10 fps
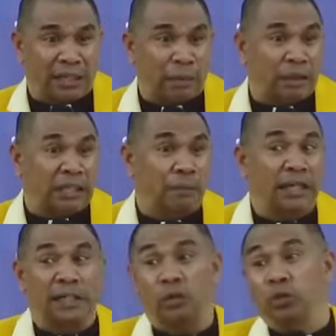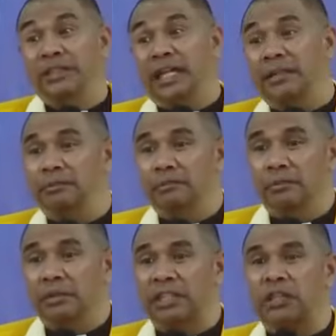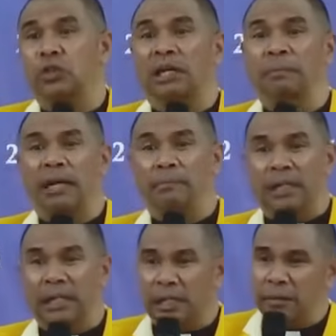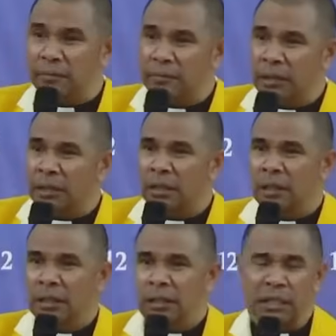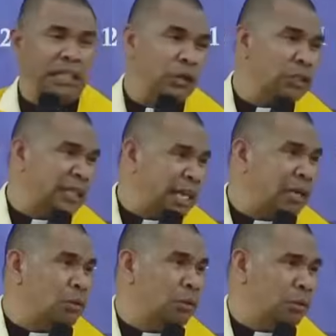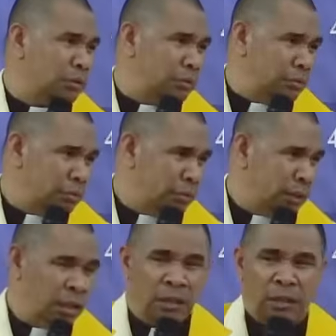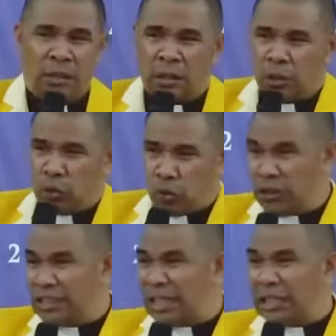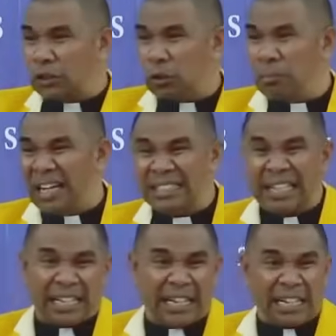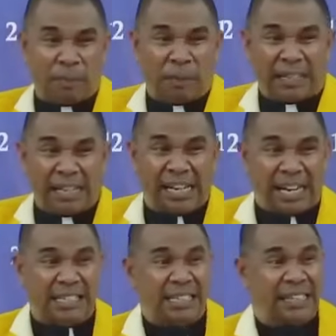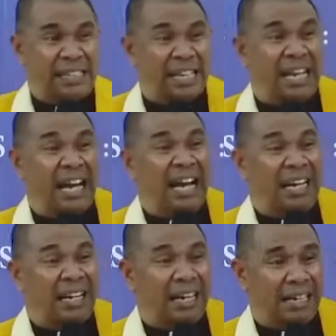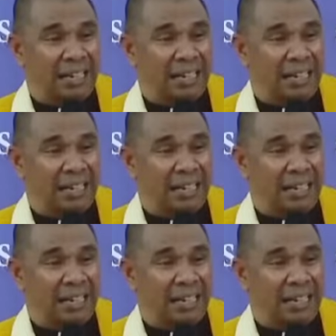tiba-tiba ada hujan, saya suka bilang begini, tidak usah takut. Hujan itu mengajarkan kepada gereja tiga hal.